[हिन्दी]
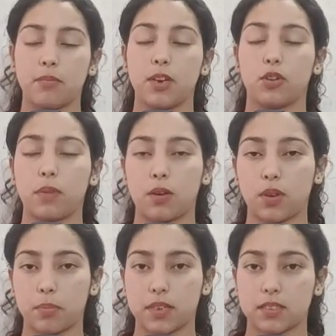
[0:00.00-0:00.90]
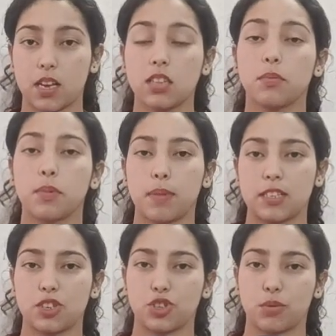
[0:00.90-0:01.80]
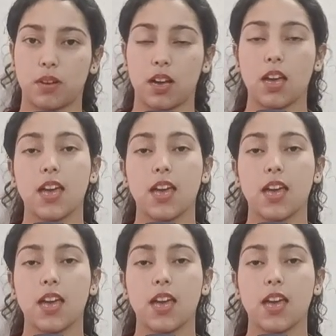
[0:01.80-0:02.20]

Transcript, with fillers: में और मैं हूं आपके साथ मीमांसा शर्मा